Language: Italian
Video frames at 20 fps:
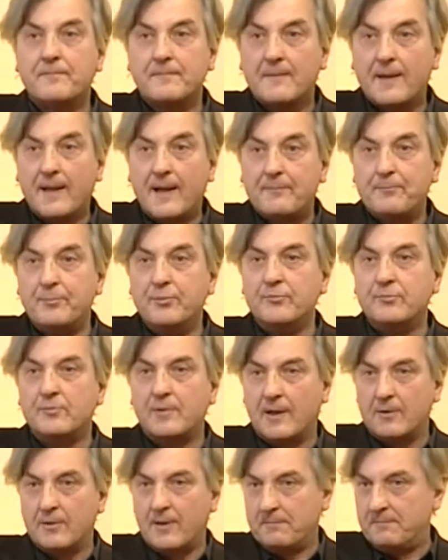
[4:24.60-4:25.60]
Appunto,
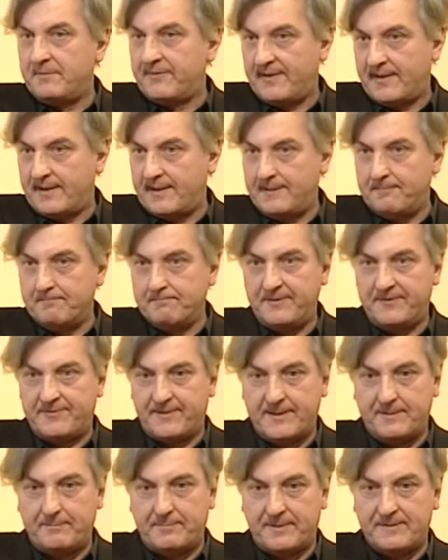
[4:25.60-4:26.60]
allora mi fai, mi
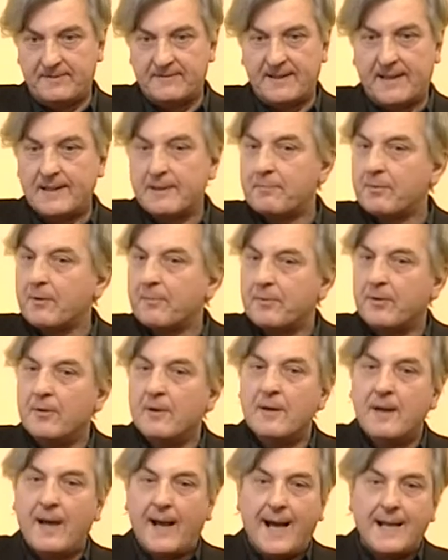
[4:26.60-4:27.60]
fai, pensare
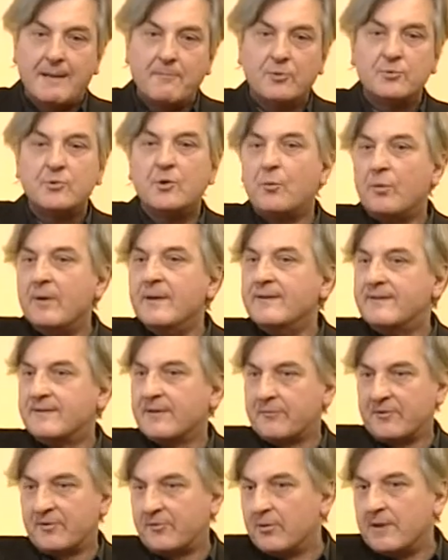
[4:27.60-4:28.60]
proprio al modo in cui inizia
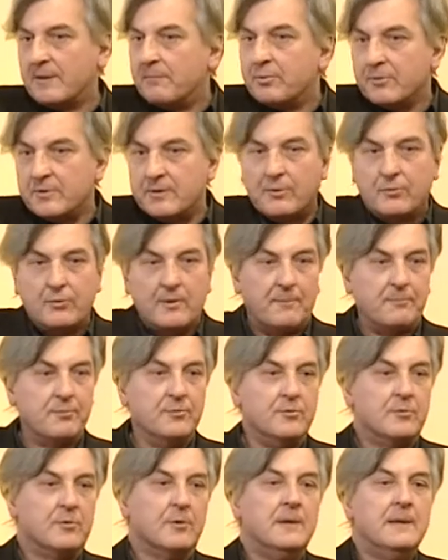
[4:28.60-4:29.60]
questo libro, di cui
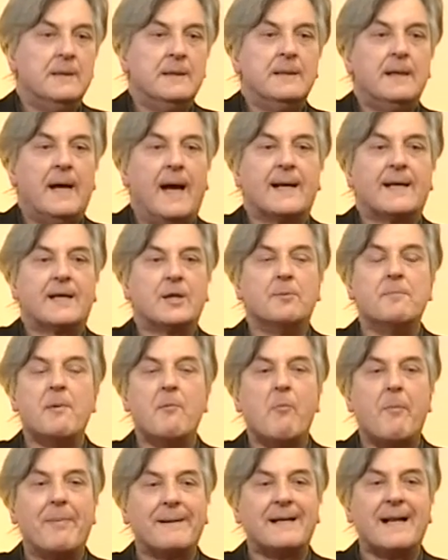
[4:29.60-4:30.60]
appunto anche
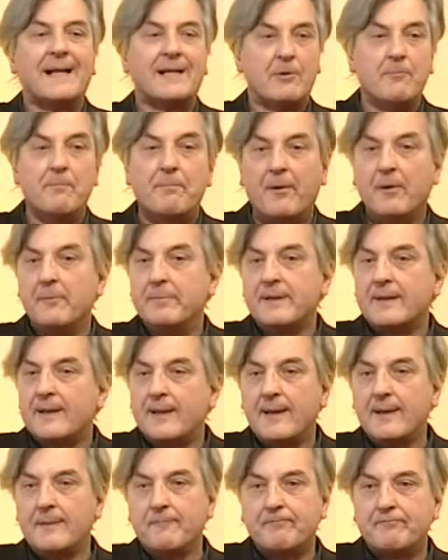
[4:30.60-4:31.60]
dobbiamo parlare un po',
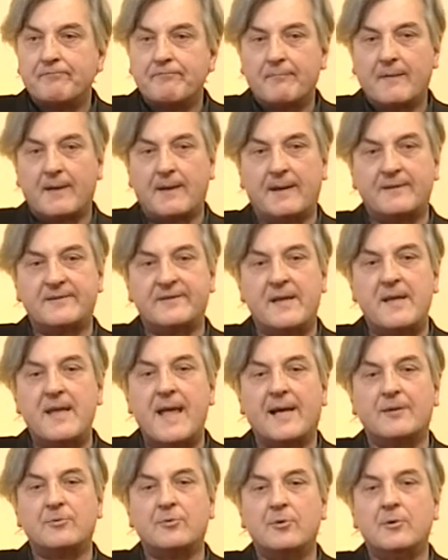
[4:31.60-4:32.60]
perché mh, ha
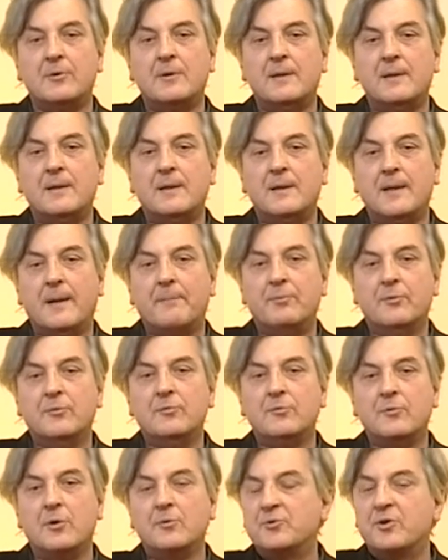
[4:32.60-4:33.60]
segnato,
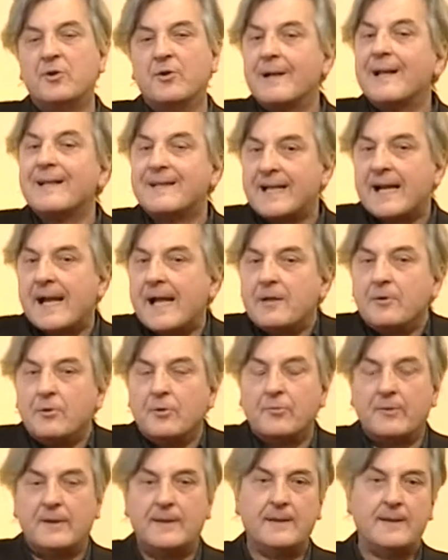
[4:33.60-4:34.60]
appunto, è uscito l'altro anno,
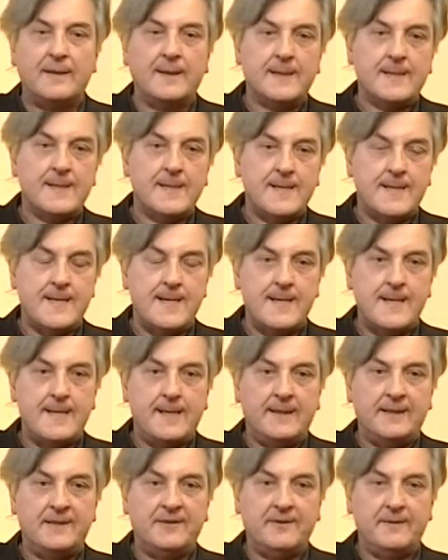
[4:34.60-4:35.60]
quindi
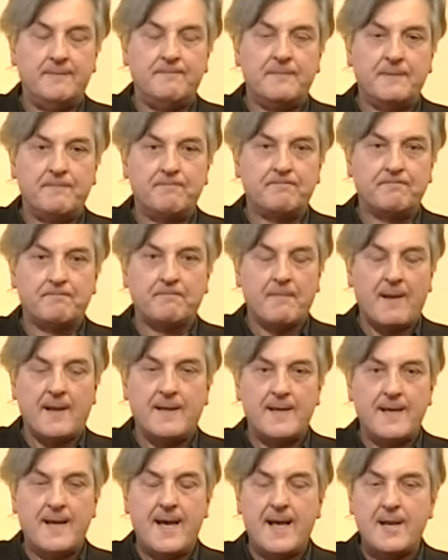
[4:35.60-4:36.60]
eh, di, mm,
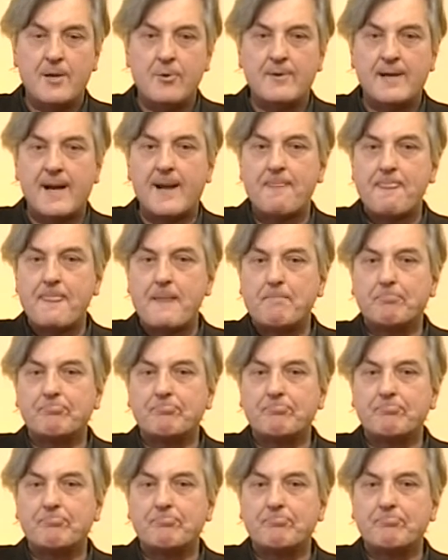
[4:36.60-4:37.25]
allora,